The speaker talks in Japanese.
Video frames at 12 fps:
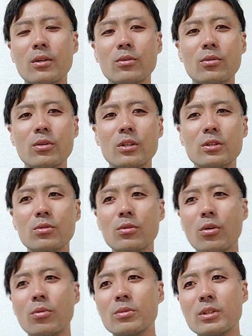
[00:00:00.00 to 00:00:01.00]
るときにそれ
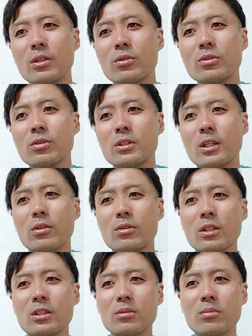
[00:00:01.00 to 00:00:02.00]
をお店の人にちゃんと
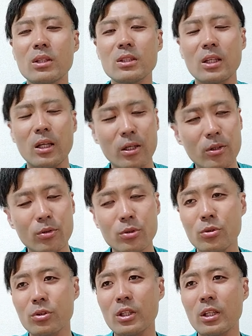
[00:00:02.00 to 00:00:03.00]
説明して了
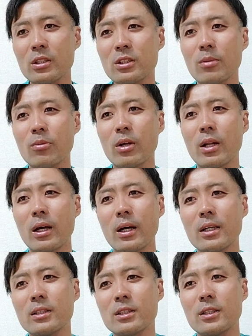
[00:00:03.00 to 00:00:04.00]
承してもらわなあ
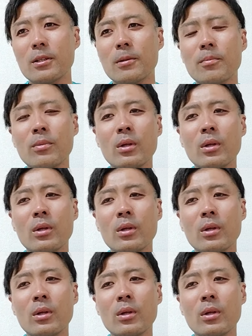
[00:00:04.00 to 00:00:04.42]
かんし